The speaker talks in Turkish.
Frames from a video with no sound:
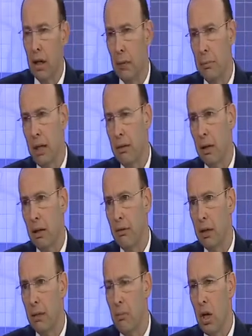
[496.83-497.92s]
Fakat beri
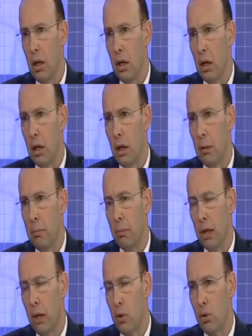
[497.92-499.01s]
tarafta e,
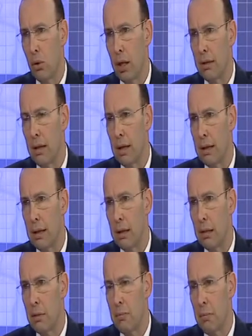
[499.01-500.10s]
terörist olarak telakki
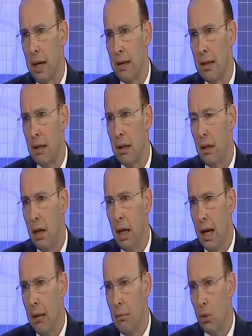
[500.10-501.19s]
ettiğimiz PYD'nin
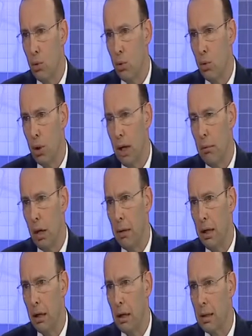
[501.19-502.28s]
hem Rus hem
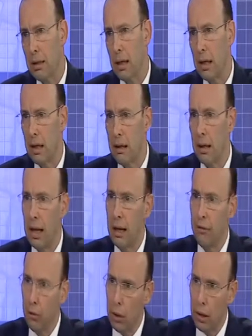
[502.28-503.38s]
Amerikan askeri
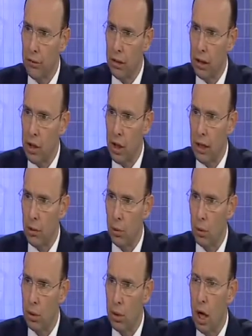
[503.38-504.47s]
yetkililerle fotoğraflarına şahit
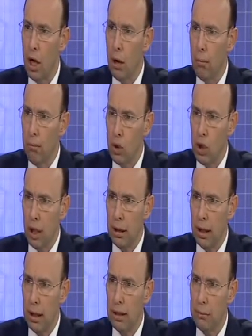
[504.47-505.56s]
oluyoruz. Bu
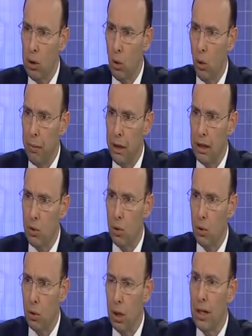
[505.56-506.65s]
şartlarda bir
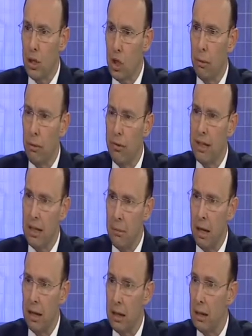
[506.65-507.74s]
operasyonun çapı ve
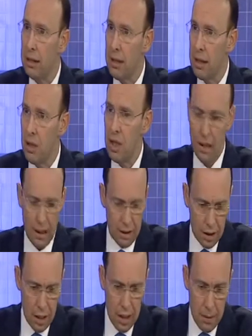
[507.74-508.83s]
zamanı sizce
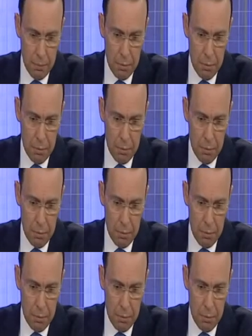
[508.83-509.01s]
nedir?